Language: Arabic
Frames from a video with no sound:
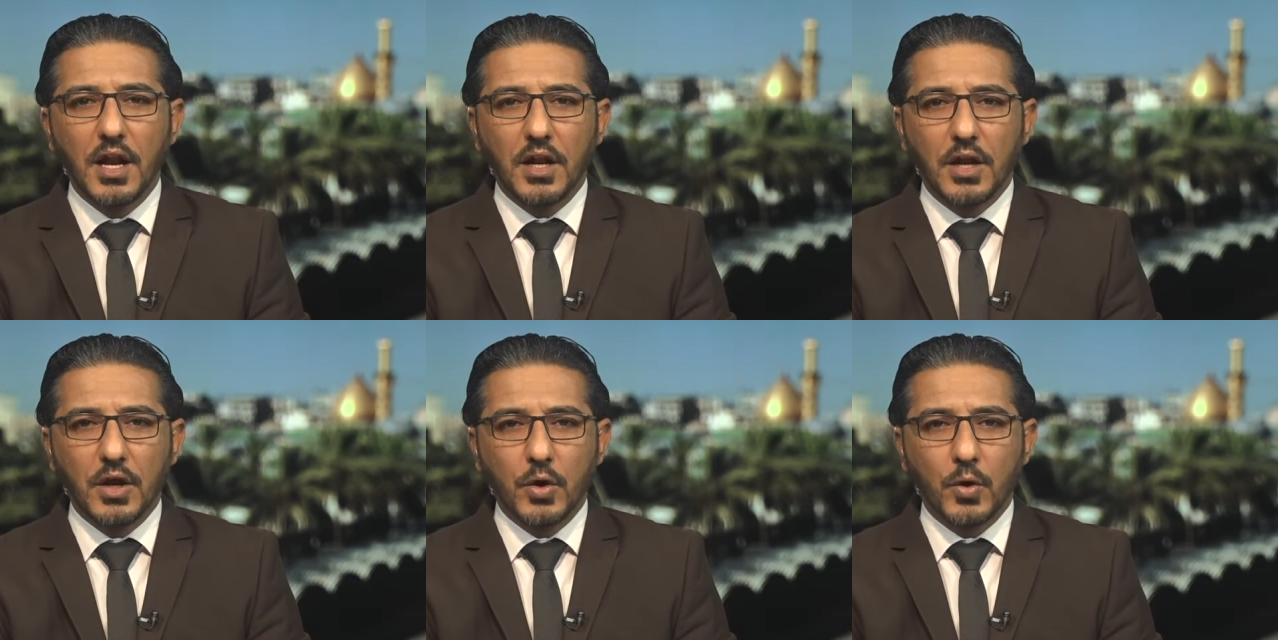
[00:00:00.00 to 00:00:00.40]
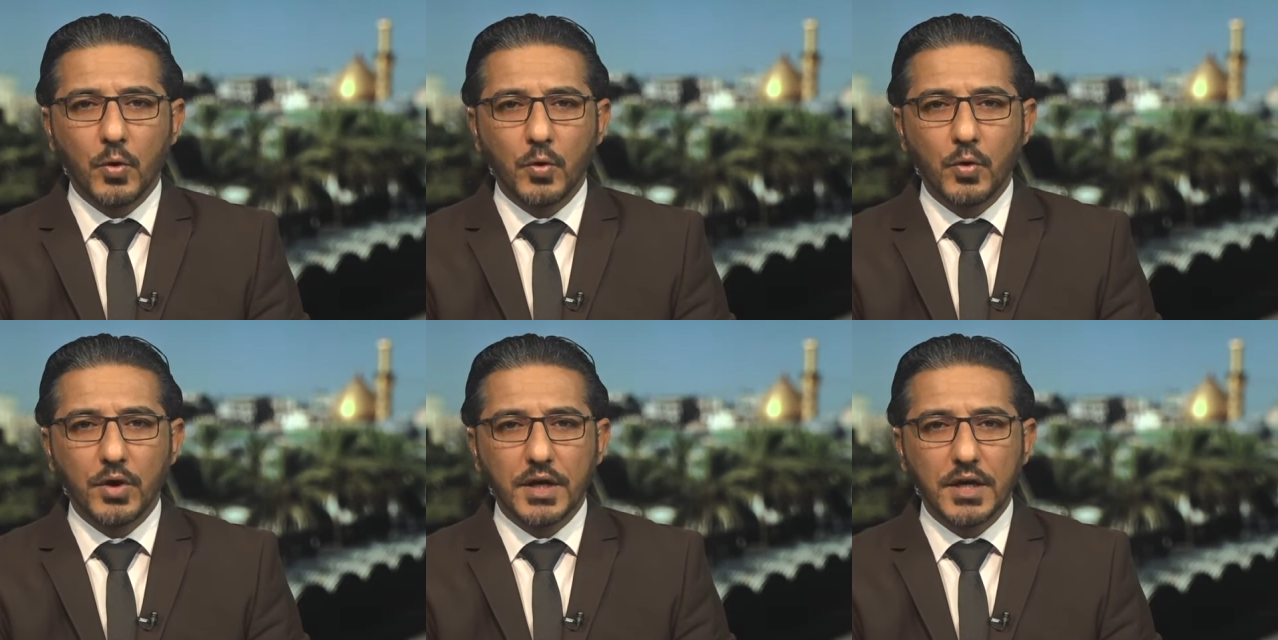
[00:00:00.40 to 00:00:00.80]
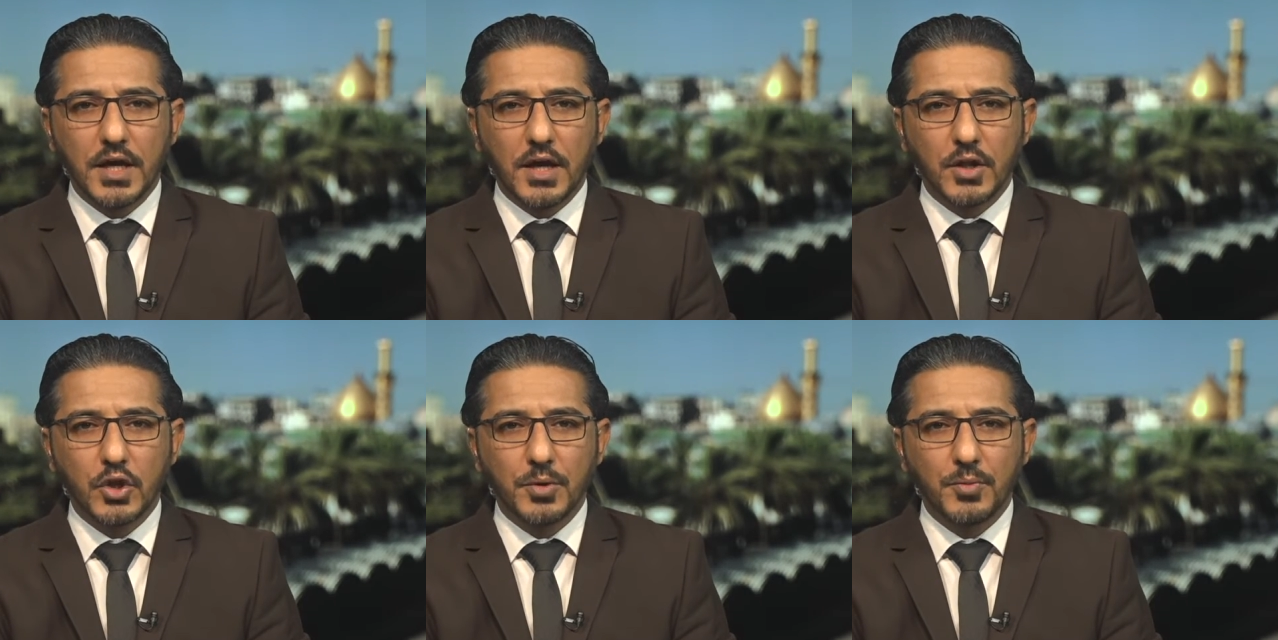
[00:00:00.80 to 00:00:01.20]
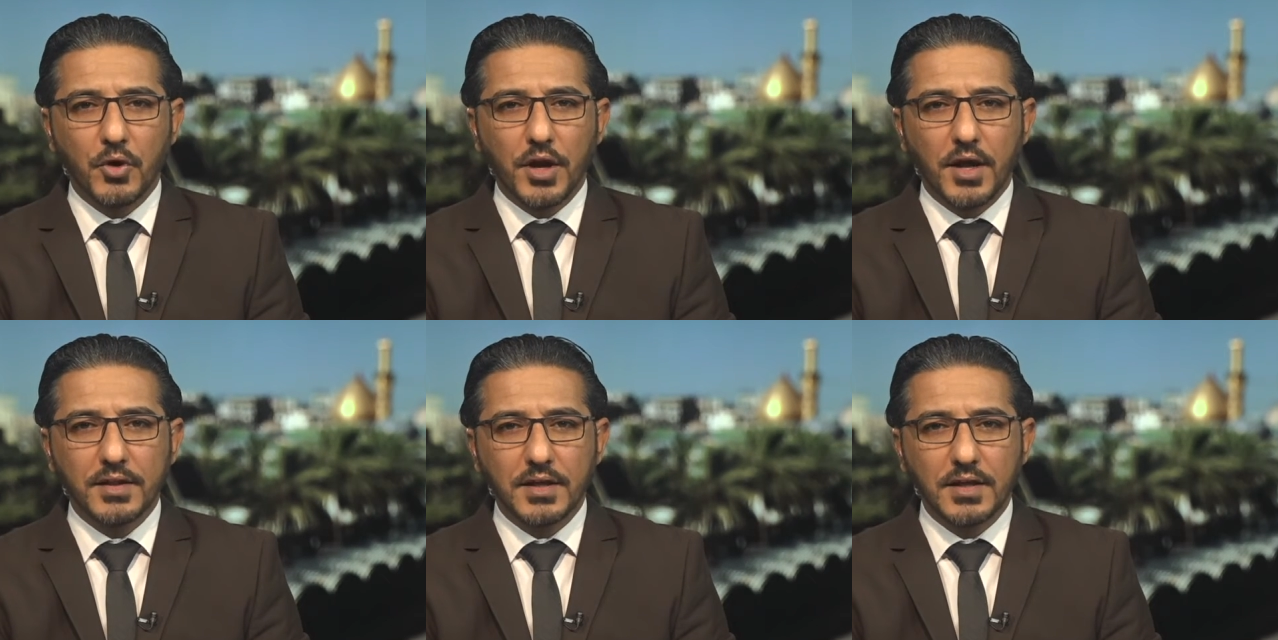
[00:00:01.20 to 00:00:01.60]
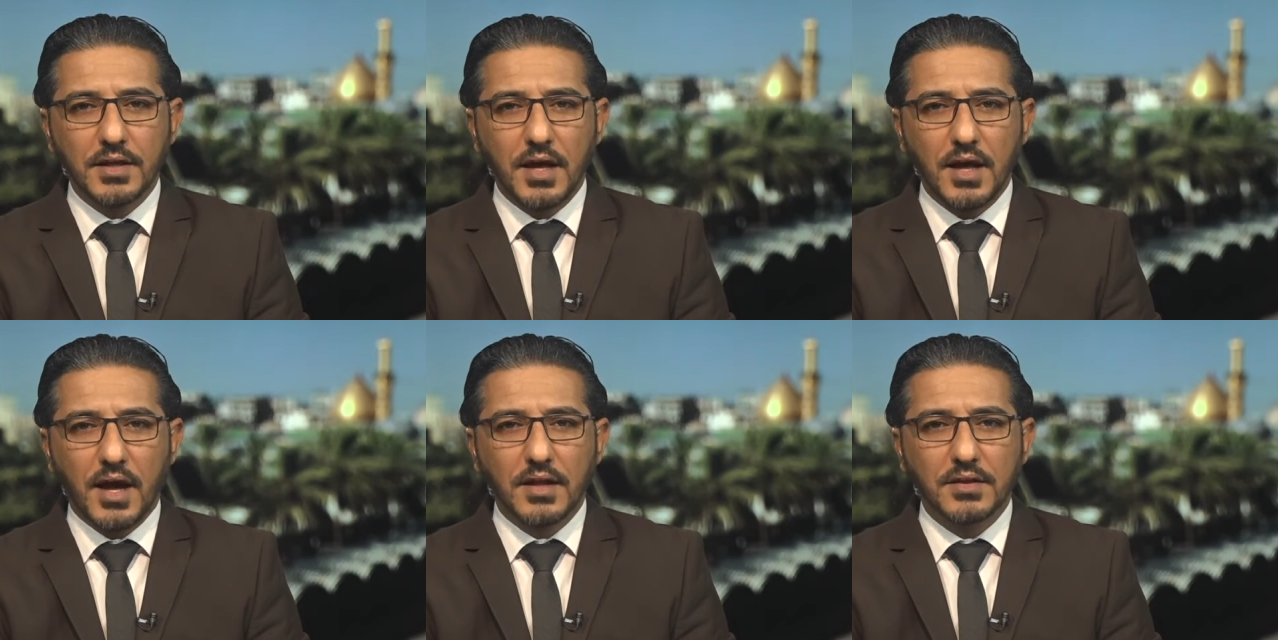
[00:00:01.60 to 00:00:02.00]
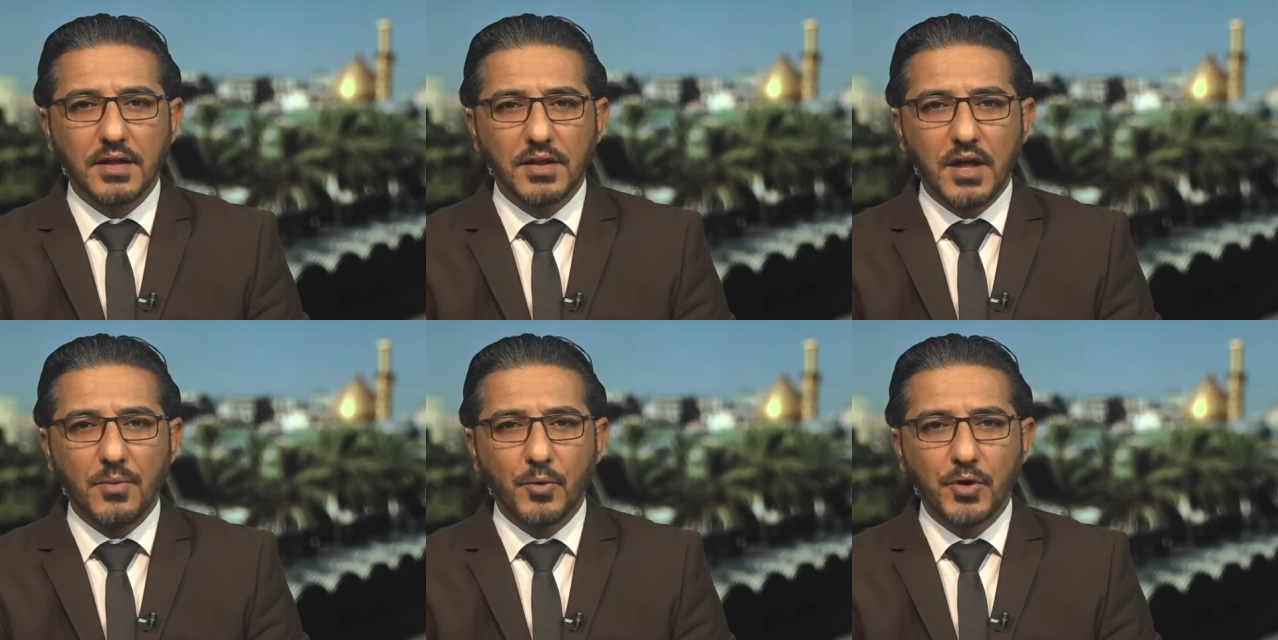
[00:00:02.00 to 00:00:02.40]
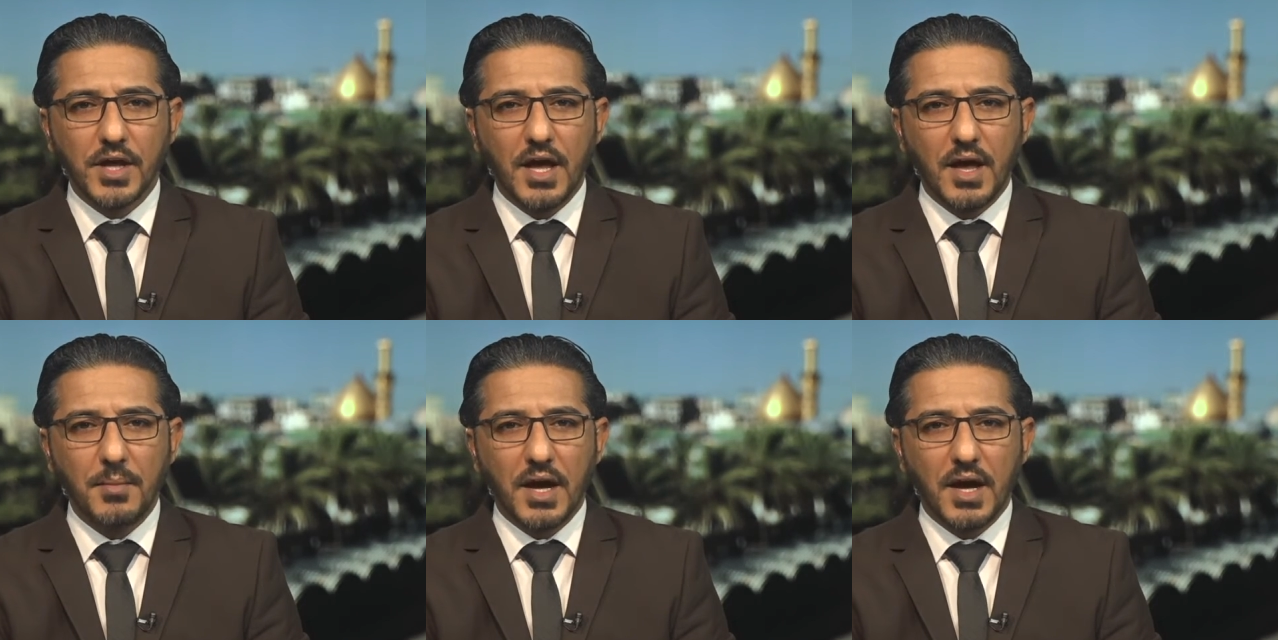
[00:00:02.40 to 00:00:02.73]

للحقوق الديمقراطية عن تضامنها